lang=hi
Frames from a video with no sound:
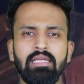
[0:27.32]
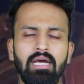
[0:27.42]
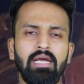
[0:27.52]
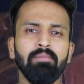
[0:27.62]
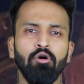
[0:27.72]

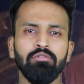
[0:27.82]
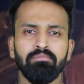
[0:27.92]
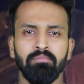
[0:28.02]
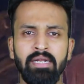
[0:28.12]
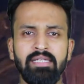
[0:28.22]
किया है बहुत
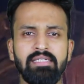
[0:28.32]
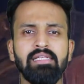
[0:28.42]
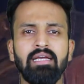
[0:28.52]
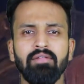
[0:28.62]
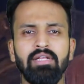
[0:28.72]
बड़ी
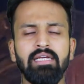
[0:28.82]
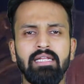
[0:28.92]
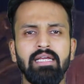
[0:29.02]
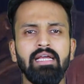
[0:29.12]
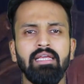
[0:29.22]
चीज़ एक रिवील
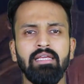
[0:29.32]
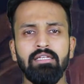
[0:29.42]
करी है कि